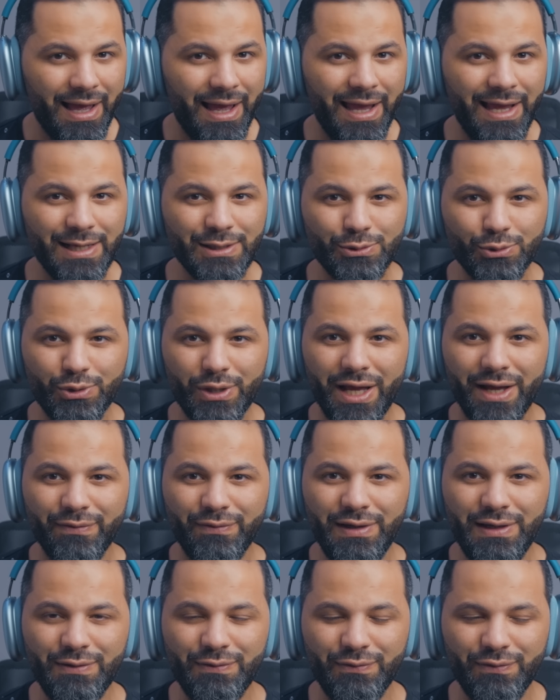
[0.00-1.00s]
اي صوت
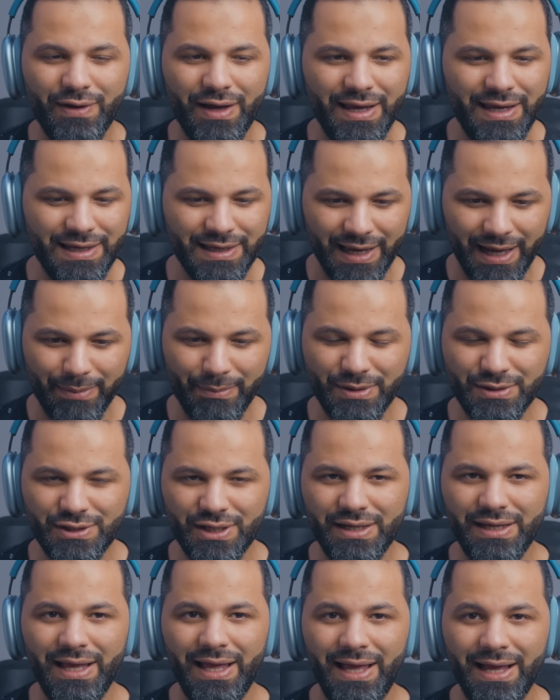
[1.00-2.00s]
خفيف اي
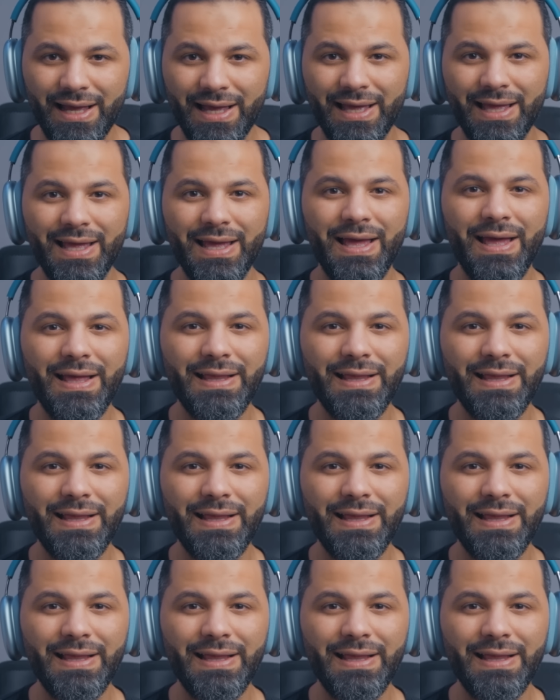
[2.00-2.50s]
نغمشه اي حاجه